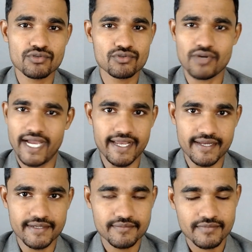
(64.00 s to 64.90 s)
थ्रू तो है
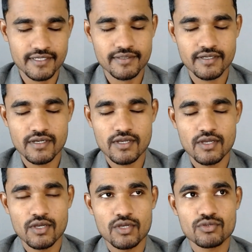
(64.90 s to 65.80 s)
ही पर
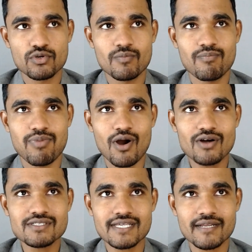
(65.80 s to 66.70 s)
तो
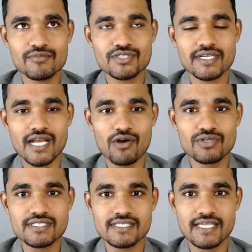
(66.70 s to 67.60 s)
बहुत सारे मुझे
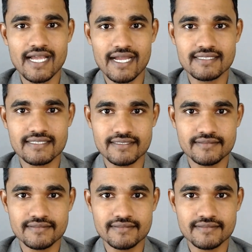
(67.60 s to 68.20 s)
डाउट्स ये आए थे